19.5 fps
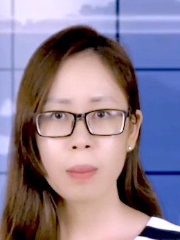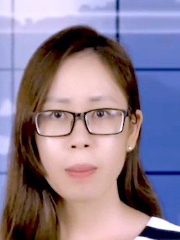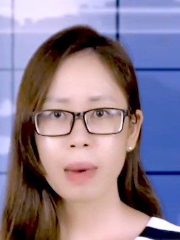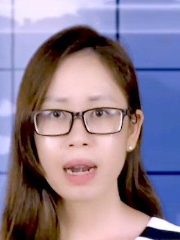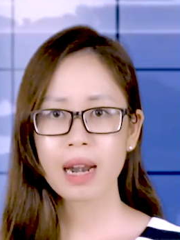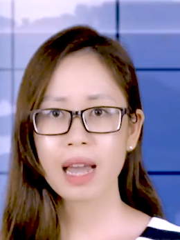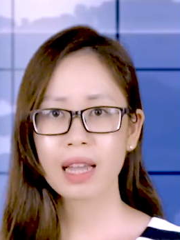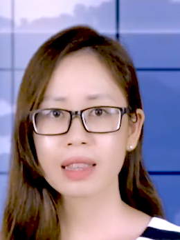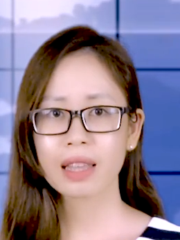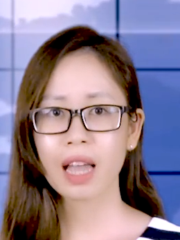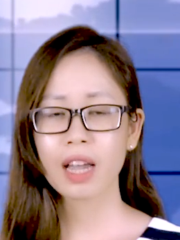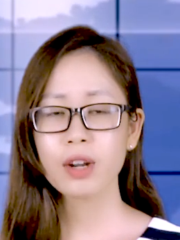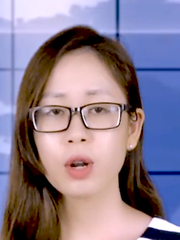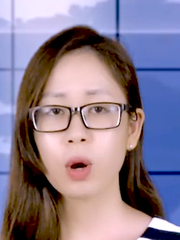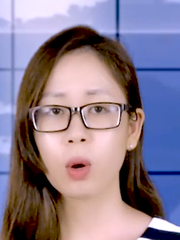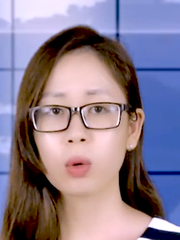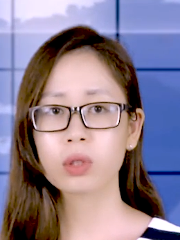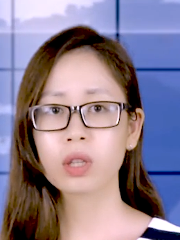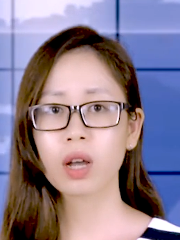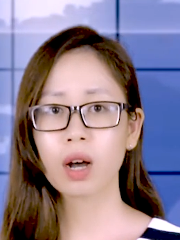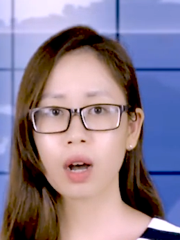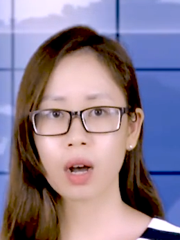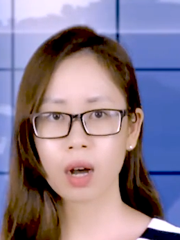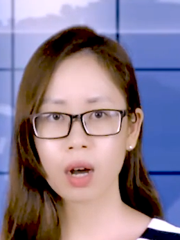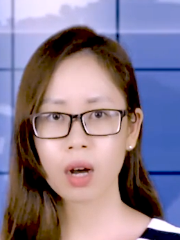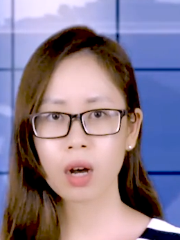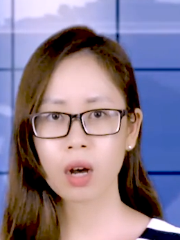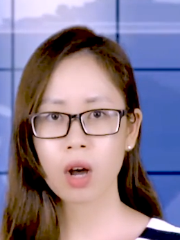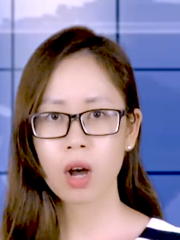mà là thái độ thờ
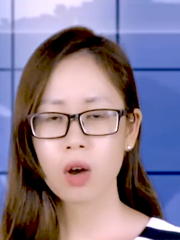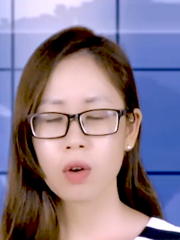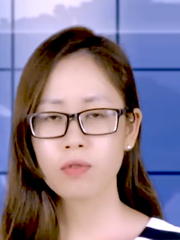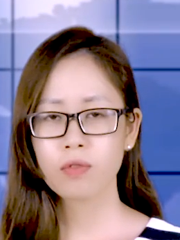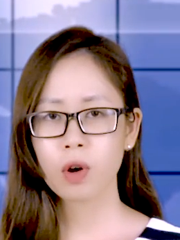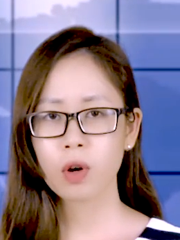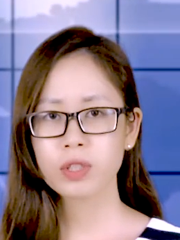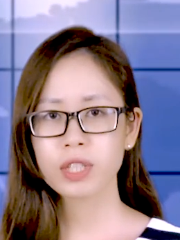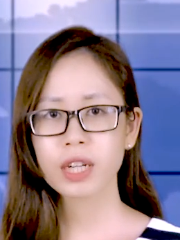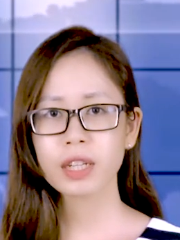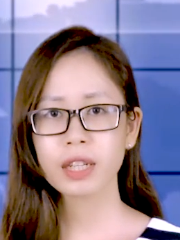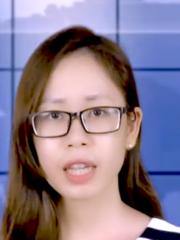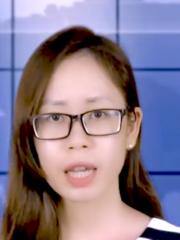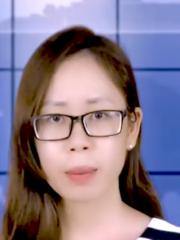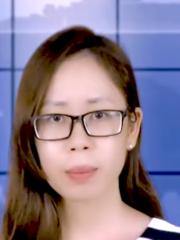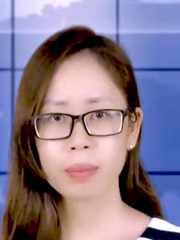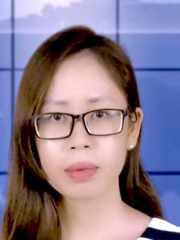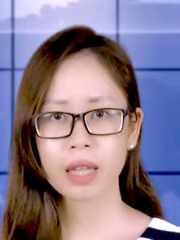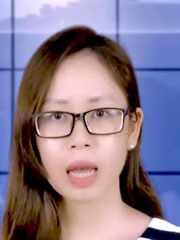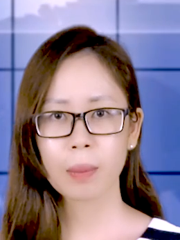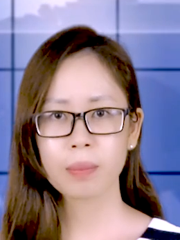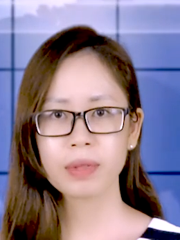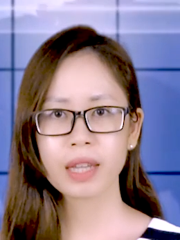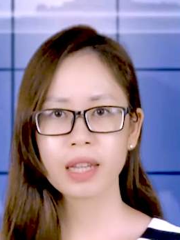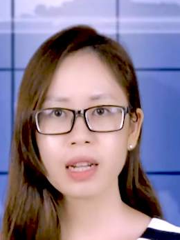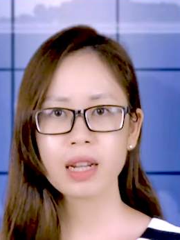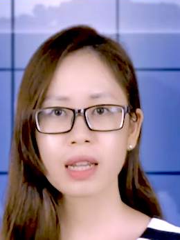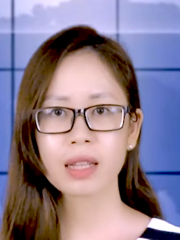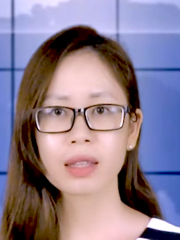ơ, vô trách nhiệm, thậm
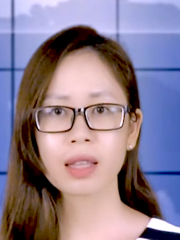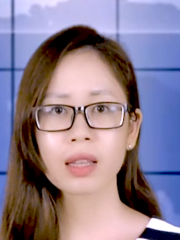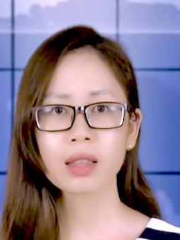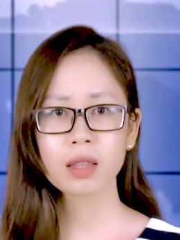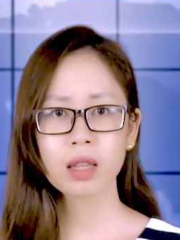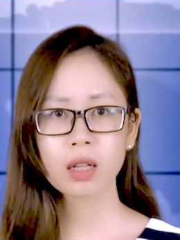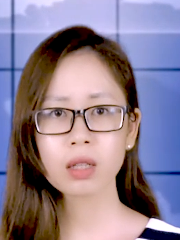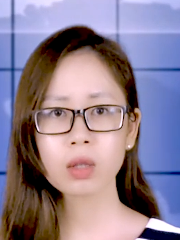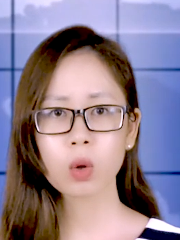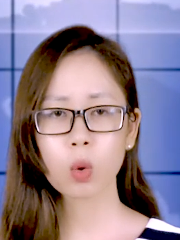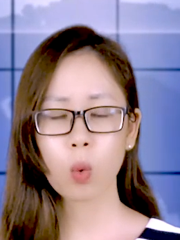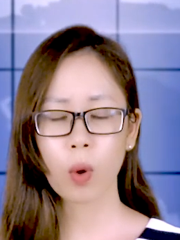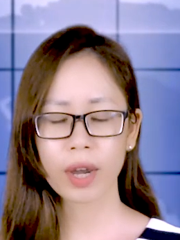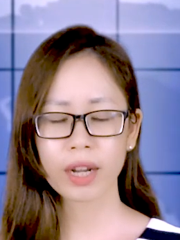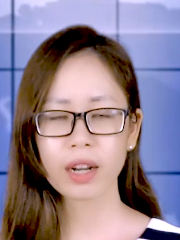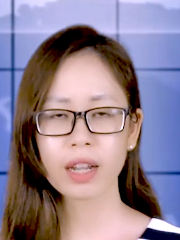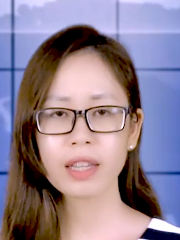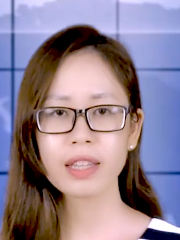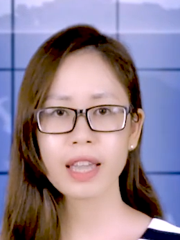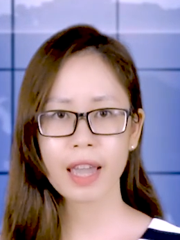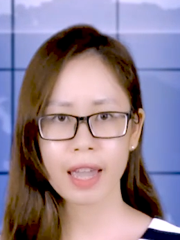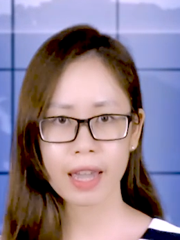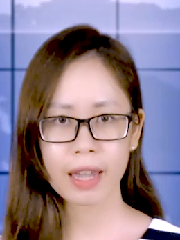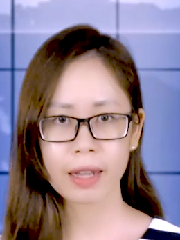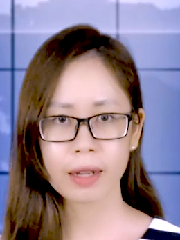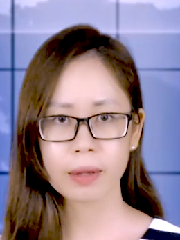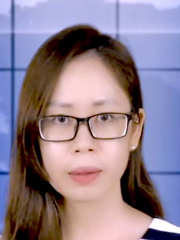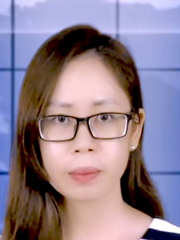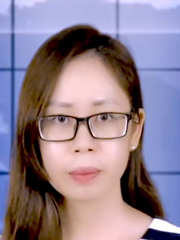chí là thách thức của quản lý nhà hàng.